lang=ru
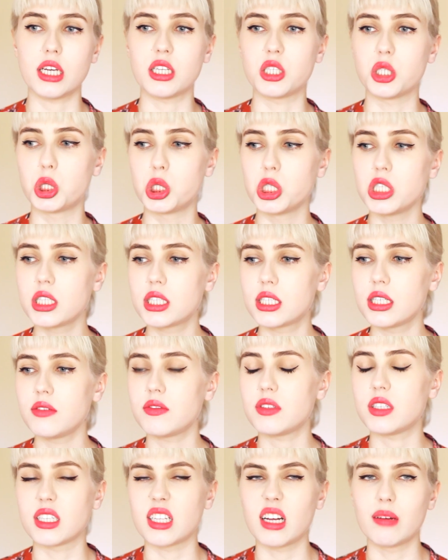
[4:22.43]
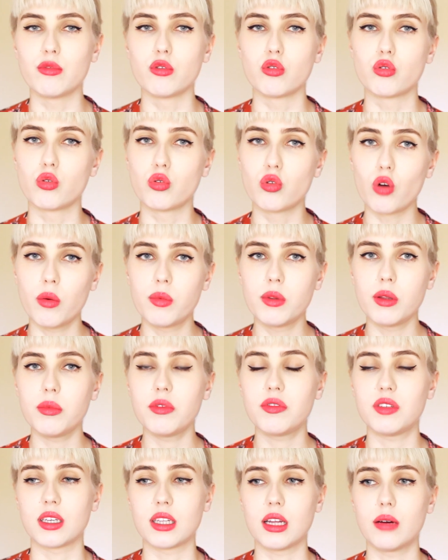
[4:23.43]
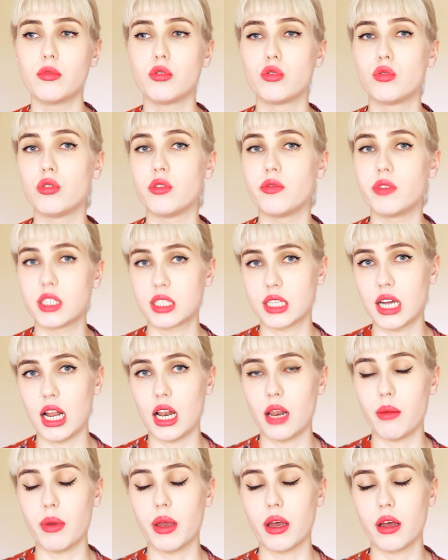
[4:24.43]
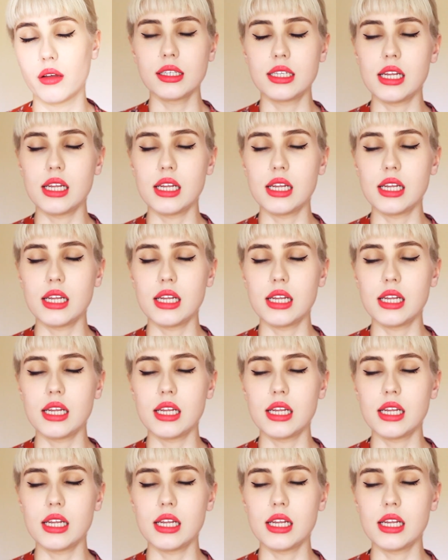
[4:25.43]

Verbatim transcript: эти джинсы всегда будут удобными, всегда будут универсальными.